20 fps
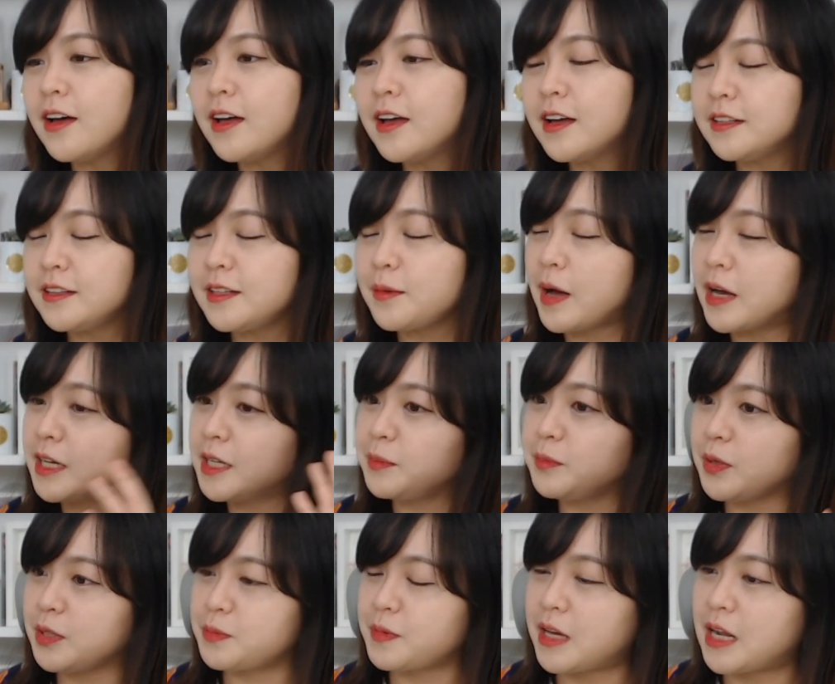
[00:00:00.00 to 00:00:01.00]
근데 방금
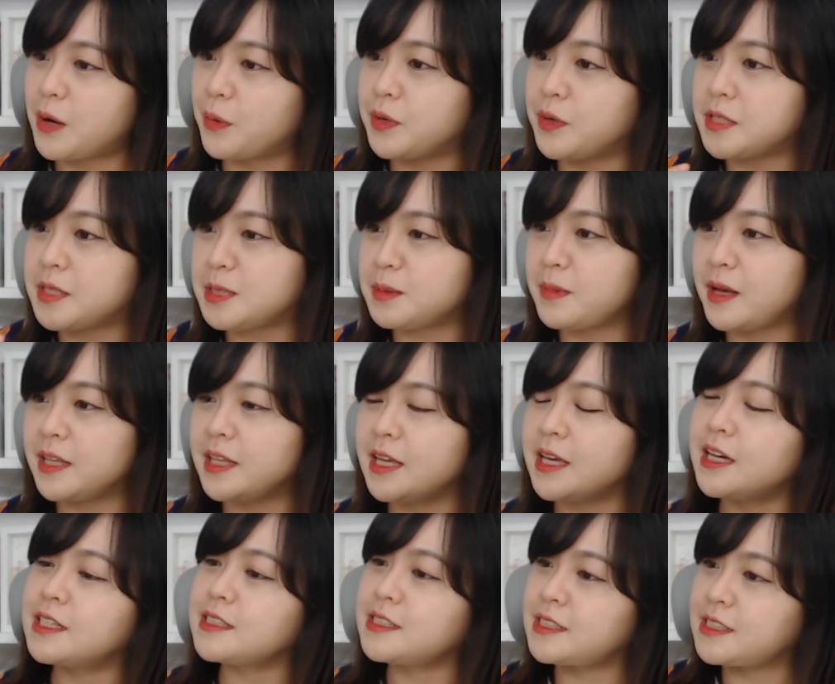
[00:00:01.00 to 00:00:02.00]
계속 말하고 있지만
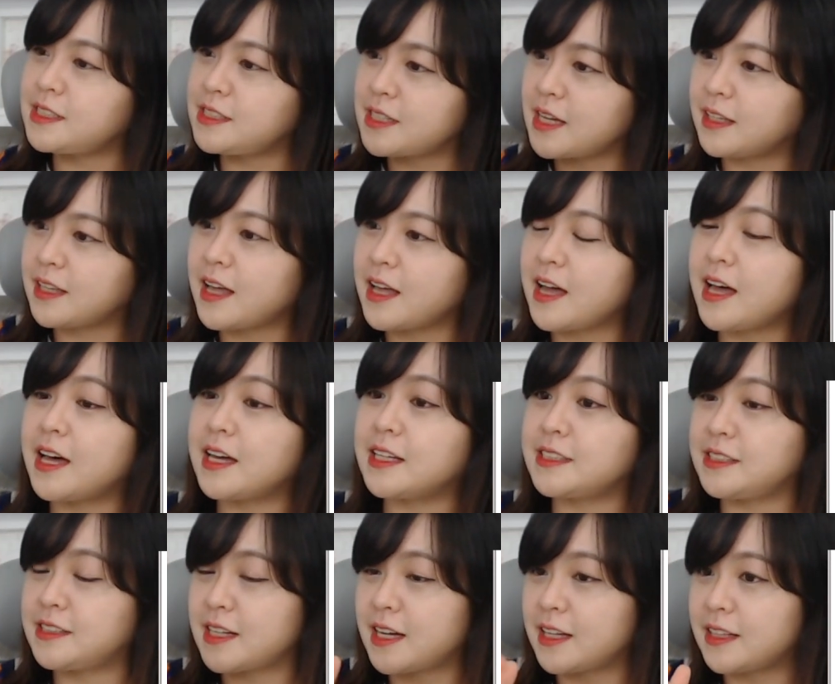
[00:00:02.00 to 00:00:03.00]
지나다
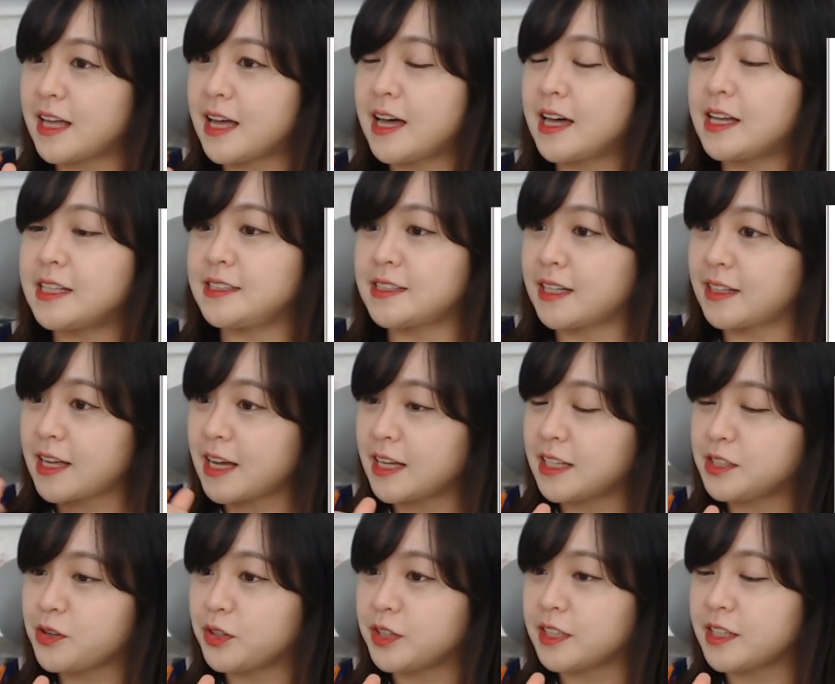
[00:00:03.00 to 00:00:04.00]
지나다 지나다 하는
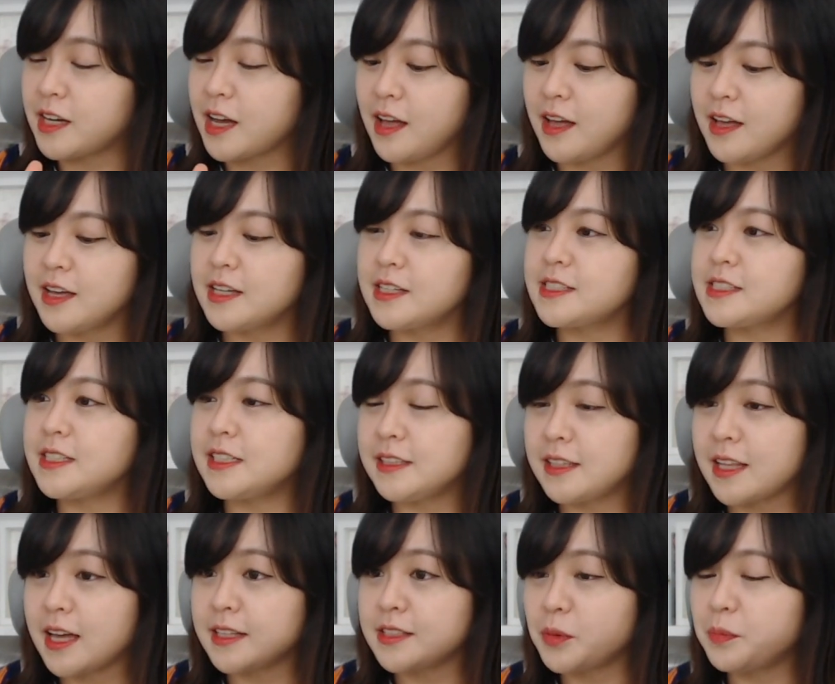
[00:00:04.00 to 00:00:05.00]
거니까
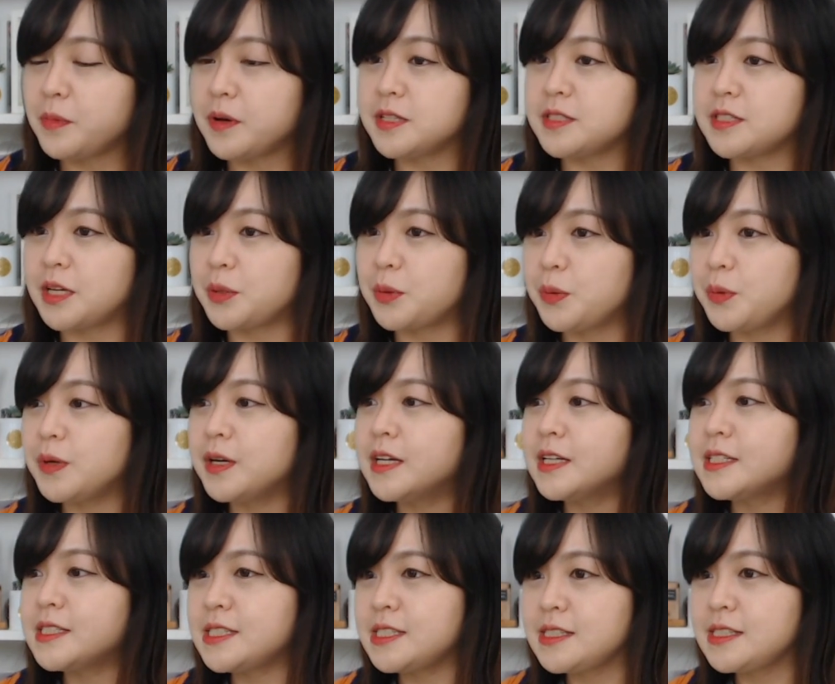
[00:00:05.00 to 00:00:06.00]
일단 첫 번째로
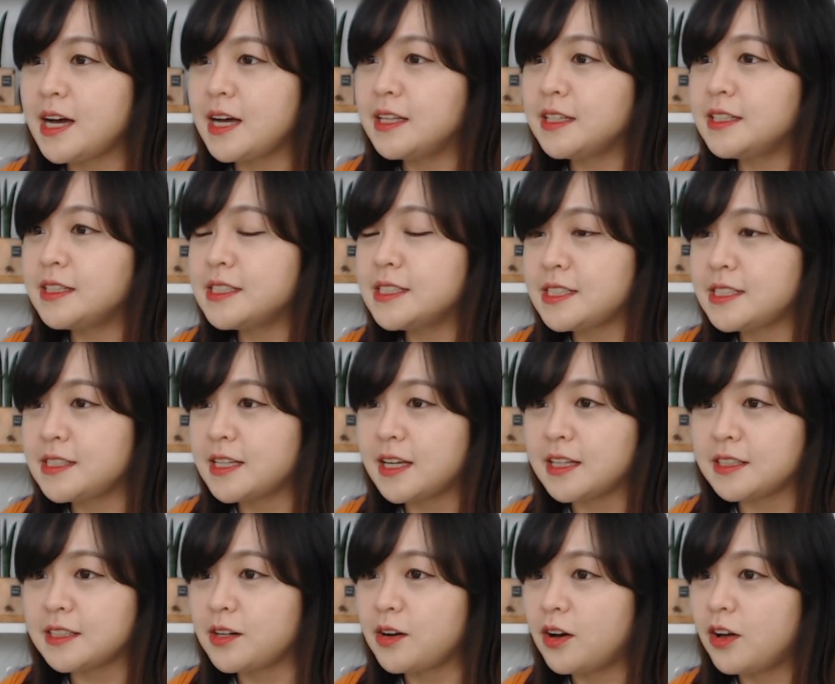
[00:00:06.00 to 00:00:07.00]
시간을
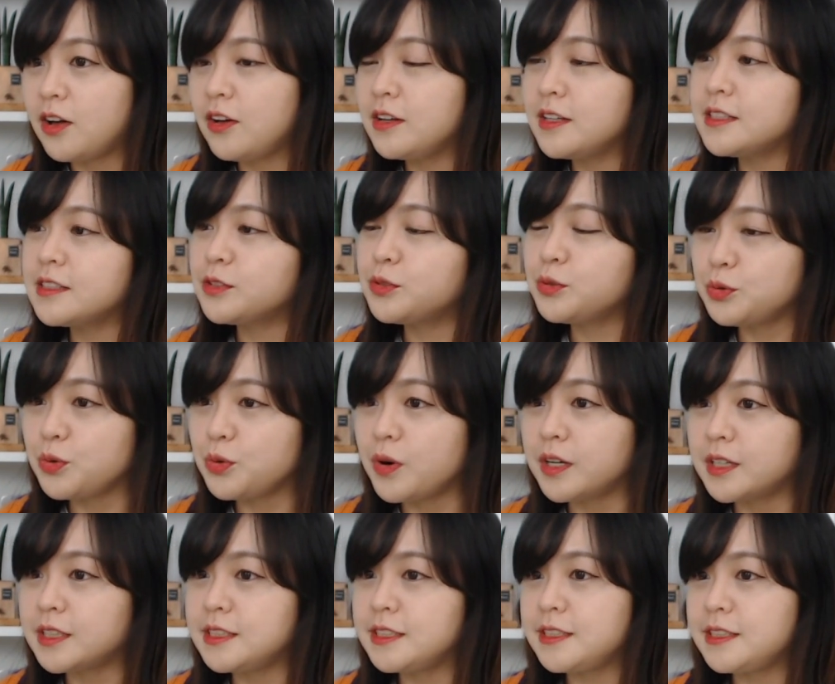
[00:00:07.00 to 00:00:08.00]
지나는 거
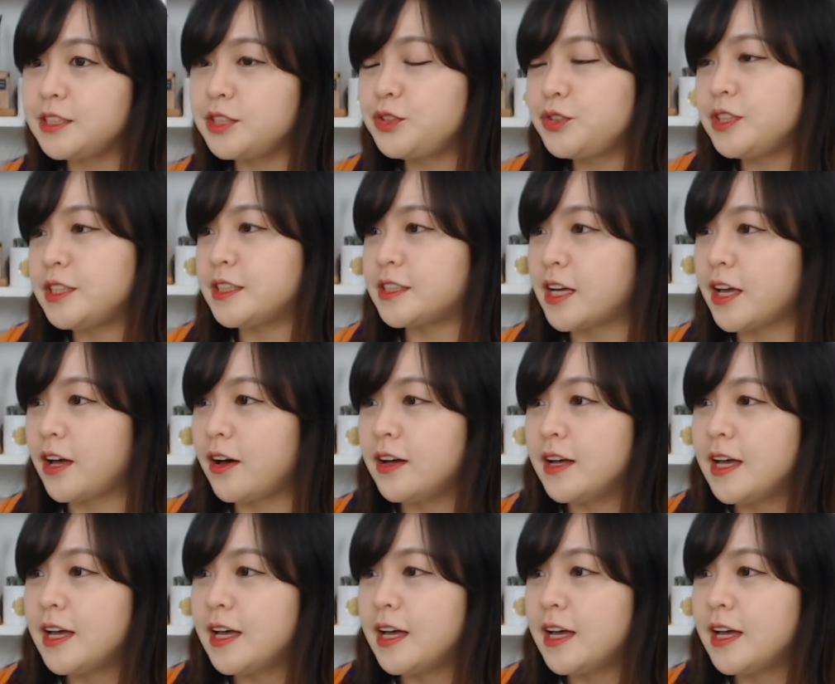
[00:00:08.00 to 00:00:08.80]
꾸어를 쓸 수 있어요.